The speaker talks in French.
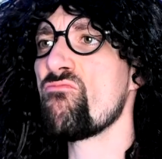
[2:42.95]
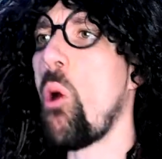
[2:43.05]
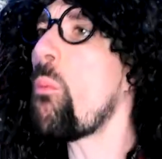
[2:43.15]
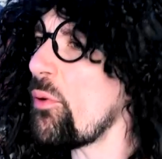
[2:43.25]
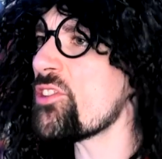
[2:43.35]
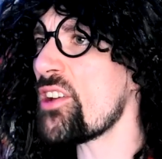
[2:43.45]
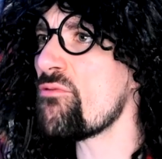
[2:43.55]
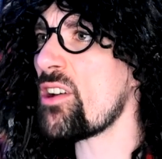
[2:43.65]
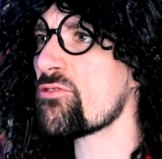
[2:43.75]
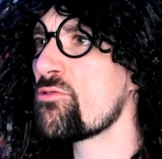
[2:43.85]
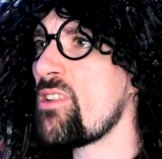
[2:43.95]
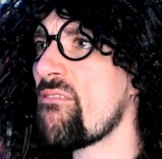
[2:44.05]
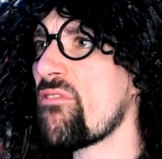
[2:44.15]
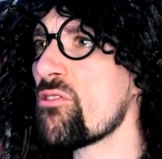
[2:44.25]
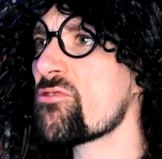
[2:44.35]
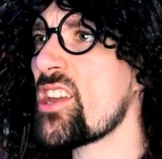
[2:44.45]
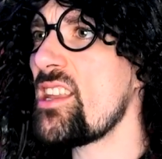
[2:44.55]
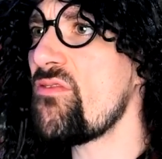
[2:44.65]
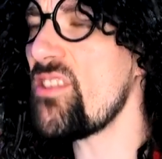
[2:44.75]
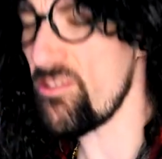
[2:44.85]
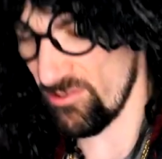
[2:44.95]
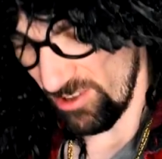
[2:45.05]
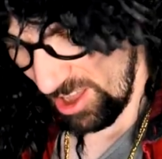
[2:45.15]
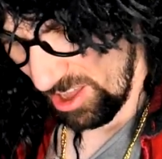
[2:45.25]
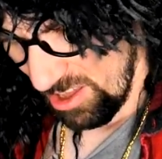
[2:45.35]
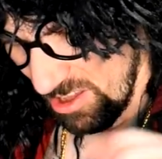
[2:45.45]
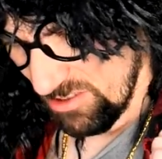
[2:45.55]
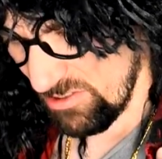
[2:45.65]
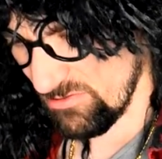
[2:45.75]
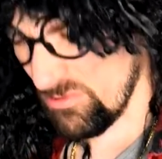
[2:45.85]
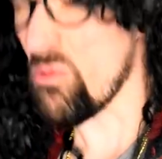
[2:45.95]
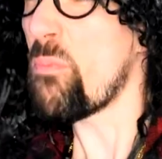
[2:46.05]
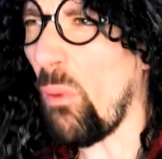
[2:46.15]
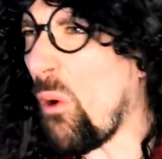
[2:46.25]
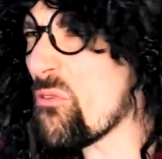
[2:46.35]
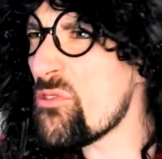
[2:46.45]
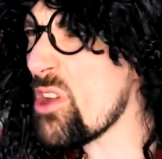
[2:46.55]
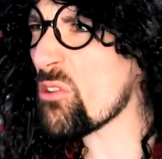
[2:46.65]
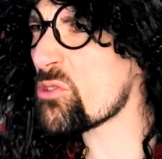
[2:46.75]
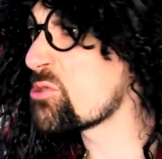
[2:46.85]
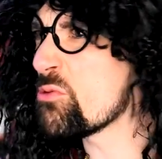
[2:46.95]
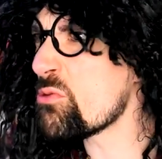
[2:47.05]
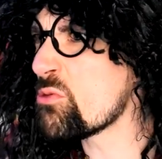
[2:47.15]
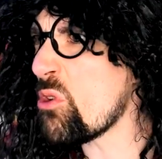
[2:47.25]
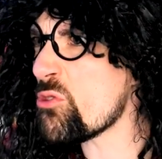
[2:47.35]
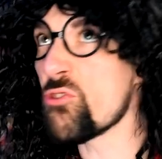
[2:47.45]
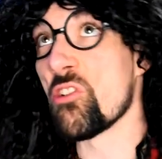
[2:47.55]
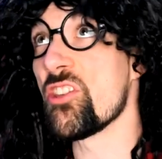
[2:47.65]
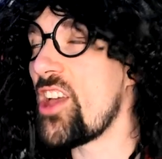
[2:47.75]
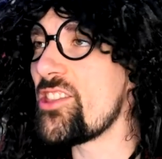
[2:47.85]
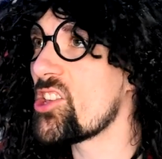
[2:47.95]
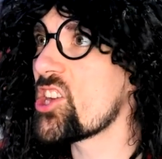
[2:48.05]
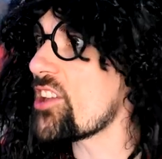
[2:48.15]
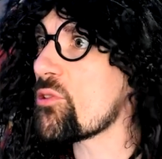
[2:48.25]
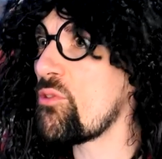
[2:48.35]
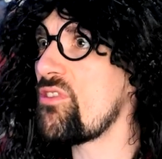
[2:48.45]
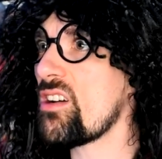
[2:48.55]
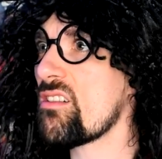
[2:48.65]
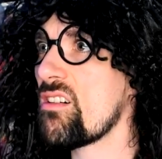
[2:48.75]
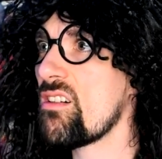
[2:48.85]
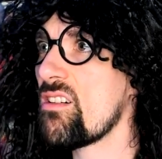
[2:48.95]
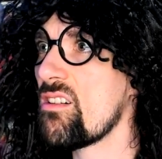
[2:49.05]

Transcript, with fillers: on peut savoir ce que la France qualifie de de, provenance douteuse dans les années 80 Eh